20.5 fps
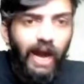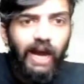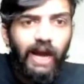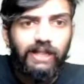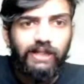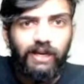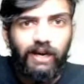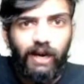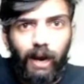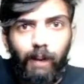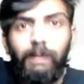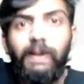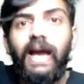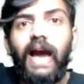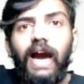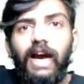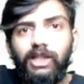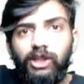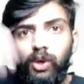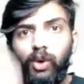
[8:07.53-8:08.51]
आया था अभी
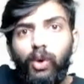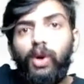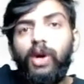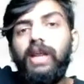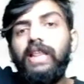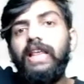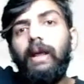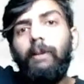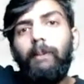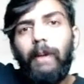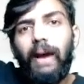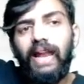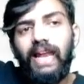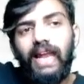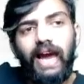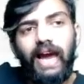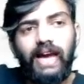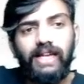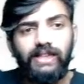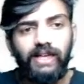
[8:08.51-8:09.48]
आया थोड़ी देर पहले
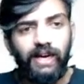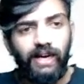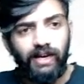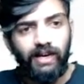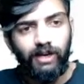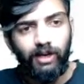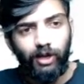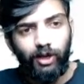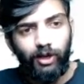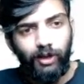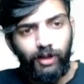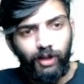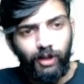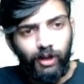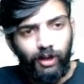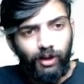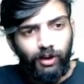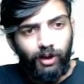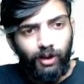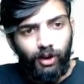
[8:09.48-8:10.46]
आया था
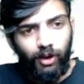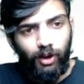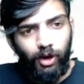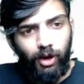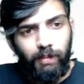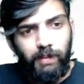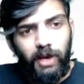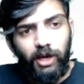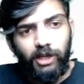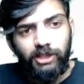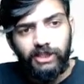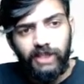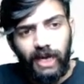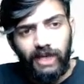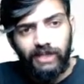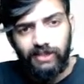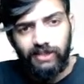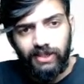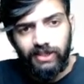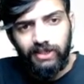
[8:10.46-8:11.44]

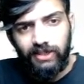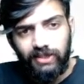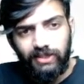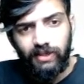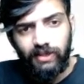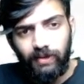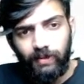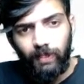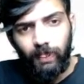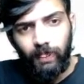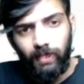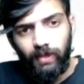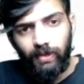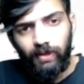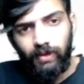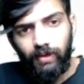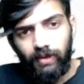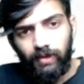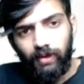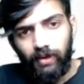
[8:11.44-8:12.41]
होमियोस्टासिस
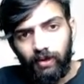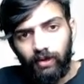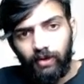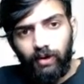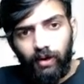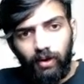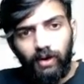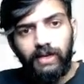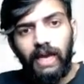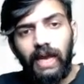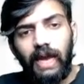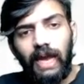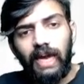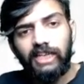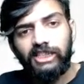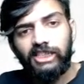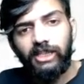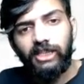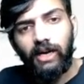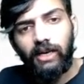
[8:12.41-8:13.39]
ओके
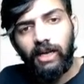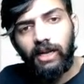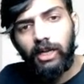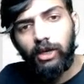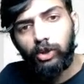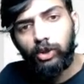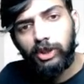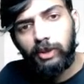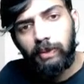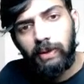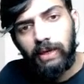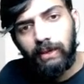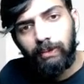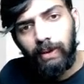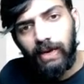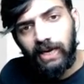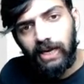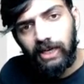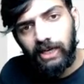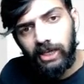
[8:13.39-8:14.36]
एक्सटर्नली कुछ भी
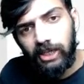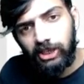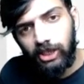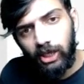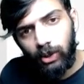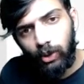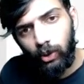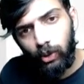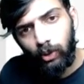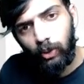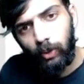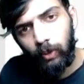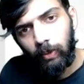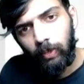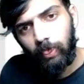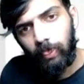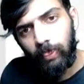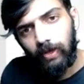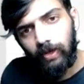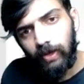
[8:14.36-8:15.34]
वही कंडीशन हो
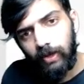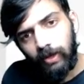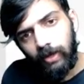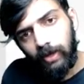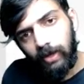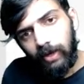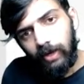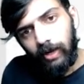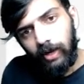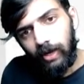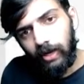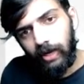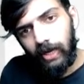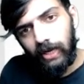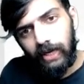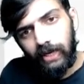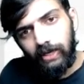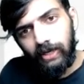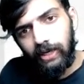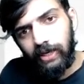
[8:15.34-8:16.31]

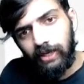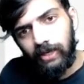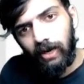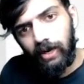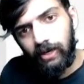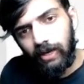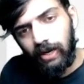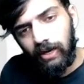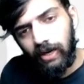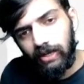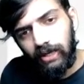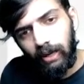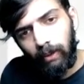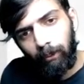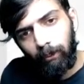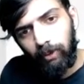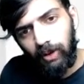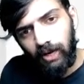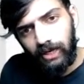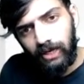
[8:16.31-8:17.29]
लेकिन इंटरनल का
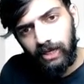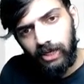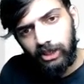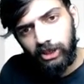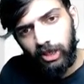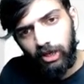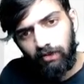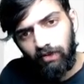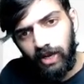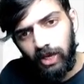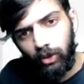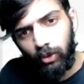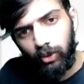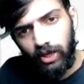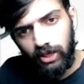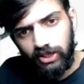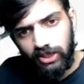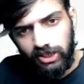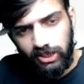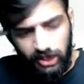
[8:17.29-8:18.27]
कंडीशन वही होना
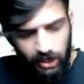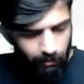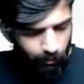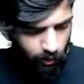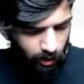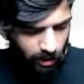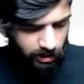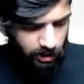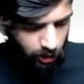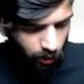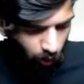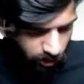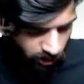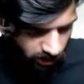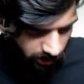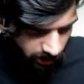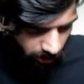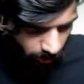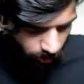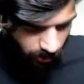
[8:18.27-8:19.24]
चाहिए सेम होना चाहिए
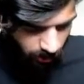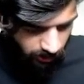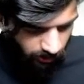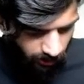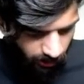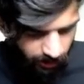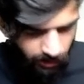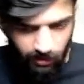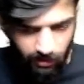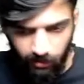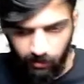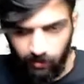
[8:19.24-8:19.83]
कॉन्स्टेंट होना चाहिए